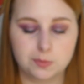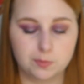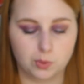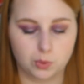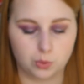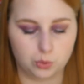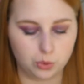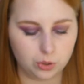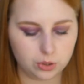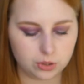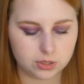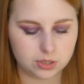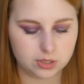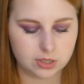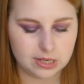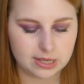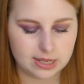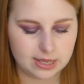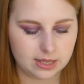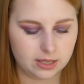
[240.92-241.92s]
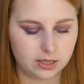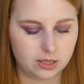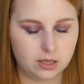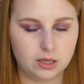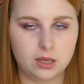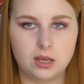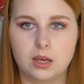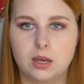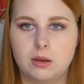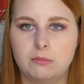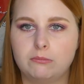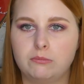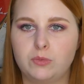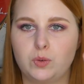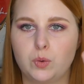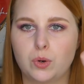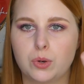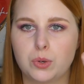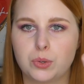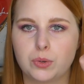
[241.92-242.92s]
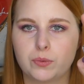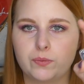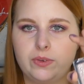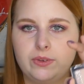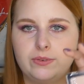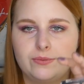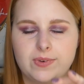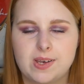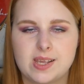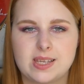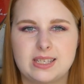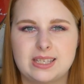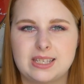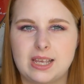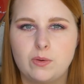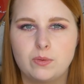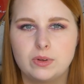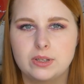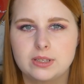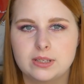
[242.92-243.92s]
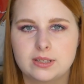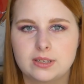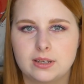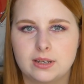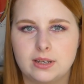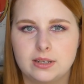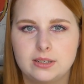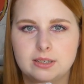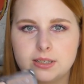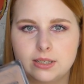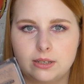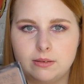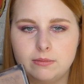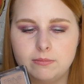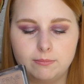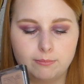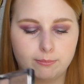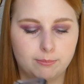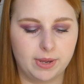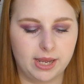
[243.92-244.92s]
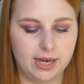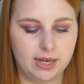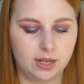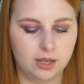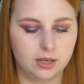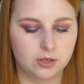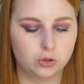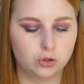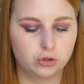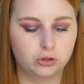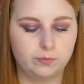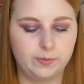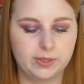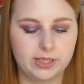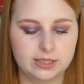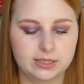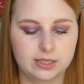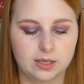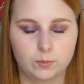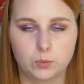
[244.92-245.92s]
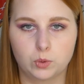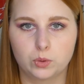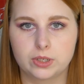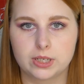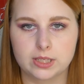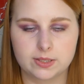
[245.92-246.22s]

Produkt. Ähm, nur irgendwie versauert es gerade in meiner Schminksammlung.